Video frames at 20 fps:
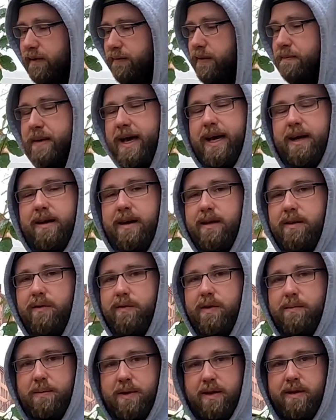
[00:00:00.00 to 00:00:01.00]
Wir merken, dass
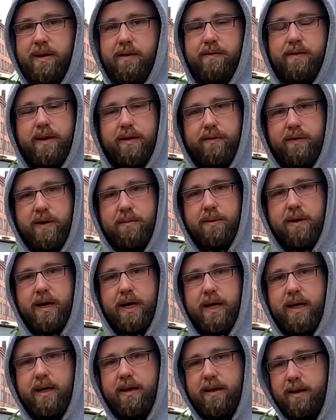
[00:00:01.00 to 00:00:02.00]
wir im
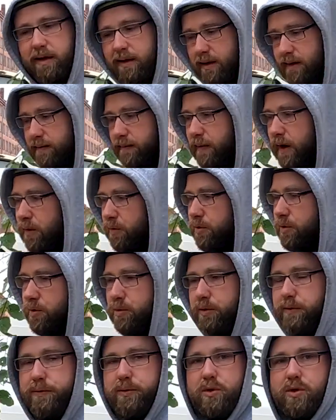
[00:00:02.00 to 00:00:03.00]
T4-Bereich äh, aus
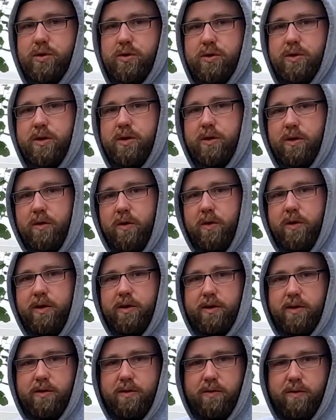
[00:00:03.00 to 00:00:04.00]
Stück für Stück
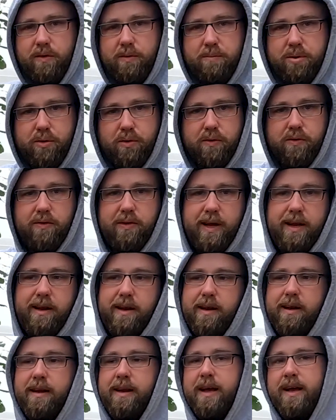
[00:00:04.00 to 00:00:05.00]
Leute und
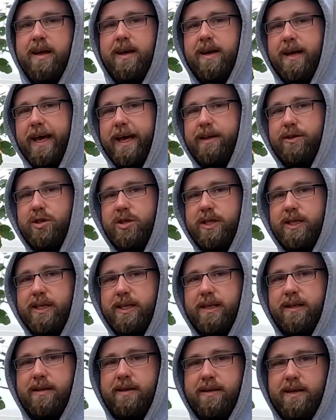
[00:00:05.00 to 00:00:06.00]
Produzenten
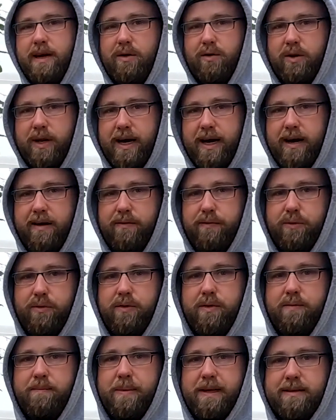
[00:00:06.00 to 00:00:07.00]
entstehen, die auch da für
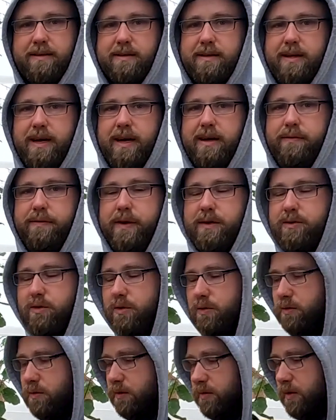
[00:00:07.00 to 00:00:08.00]
eine bessere
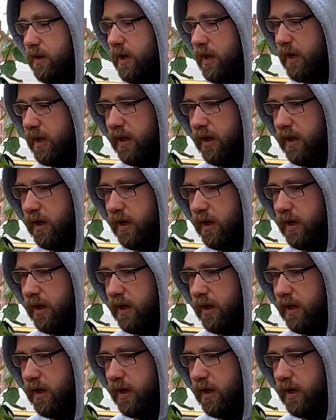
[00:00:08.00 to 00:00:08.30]
Teileversorgung